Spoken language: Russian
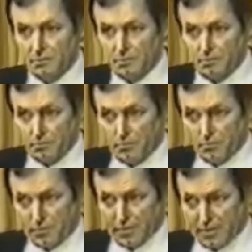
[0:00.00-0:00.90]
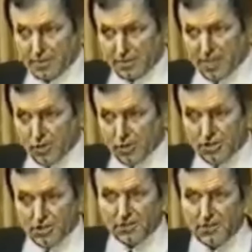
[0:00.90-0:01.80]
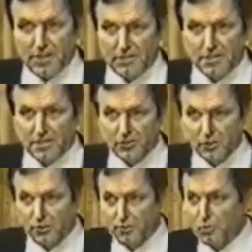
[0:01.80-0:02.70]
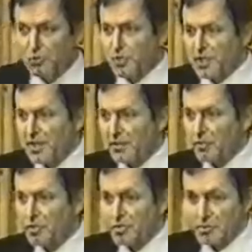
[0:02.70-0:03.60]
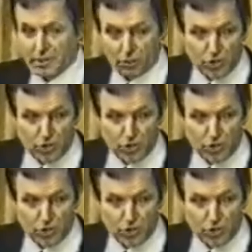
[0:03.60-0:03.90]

И дается информация, которая формирует программу,